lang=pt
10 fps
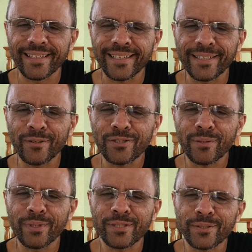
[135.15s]
Que Deus te
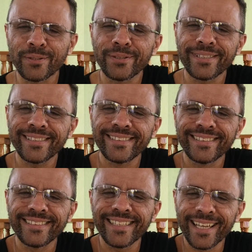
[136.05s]
abençoe,
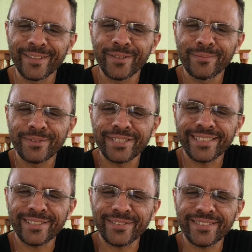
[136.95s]
em nome de
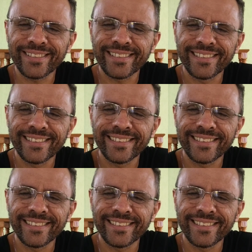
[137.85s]
Jesus.